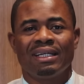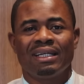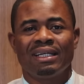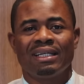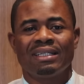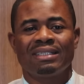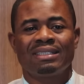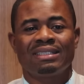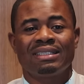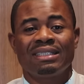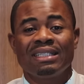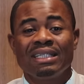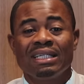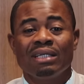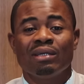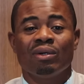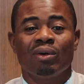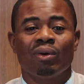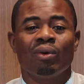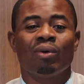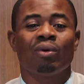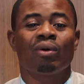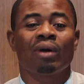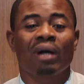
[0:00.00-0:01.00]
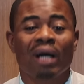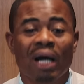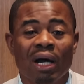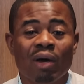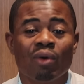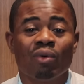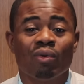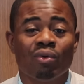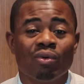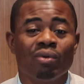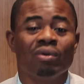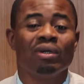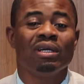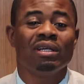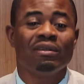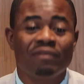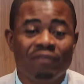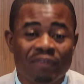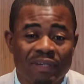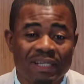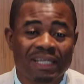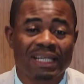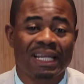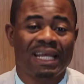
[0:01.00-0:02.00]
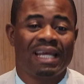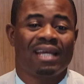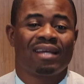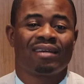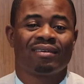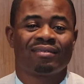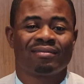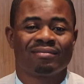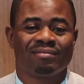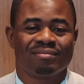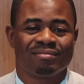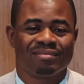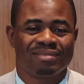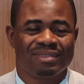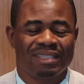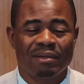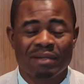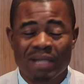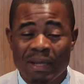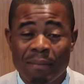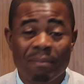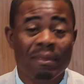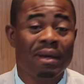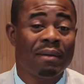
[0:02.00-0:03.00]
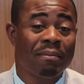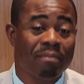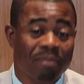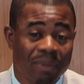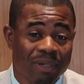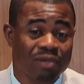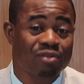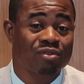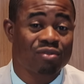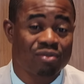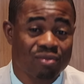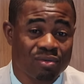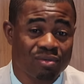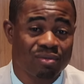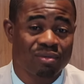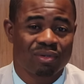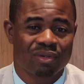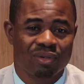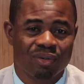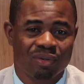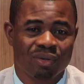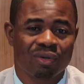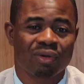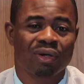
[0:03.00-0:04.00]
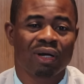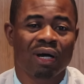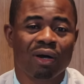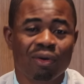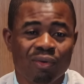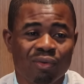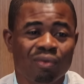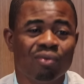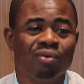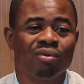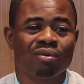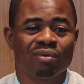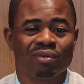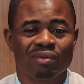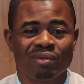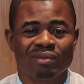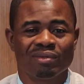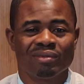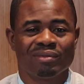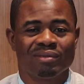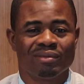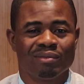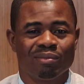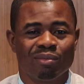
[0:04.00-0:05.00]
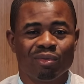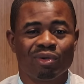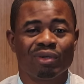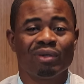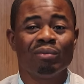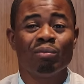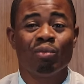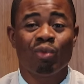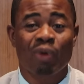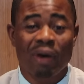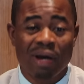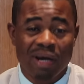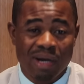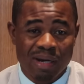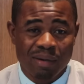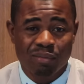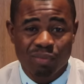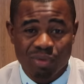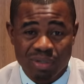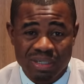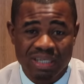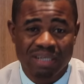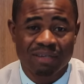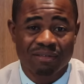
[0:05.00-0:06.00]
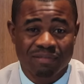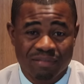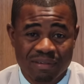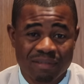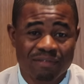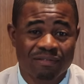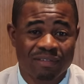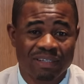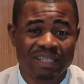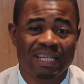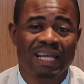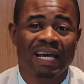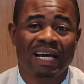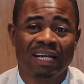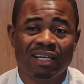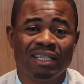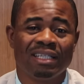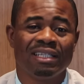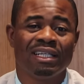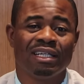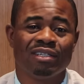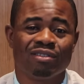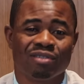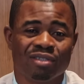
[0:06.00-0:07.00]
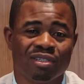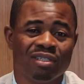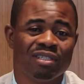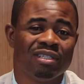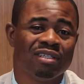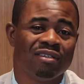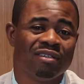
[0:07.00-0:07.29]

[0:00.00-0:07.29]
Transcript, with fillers: Et si au cas où il venait, ce n'est même pas sûr, au cas où mon, moi, mon enfant venait aller dans une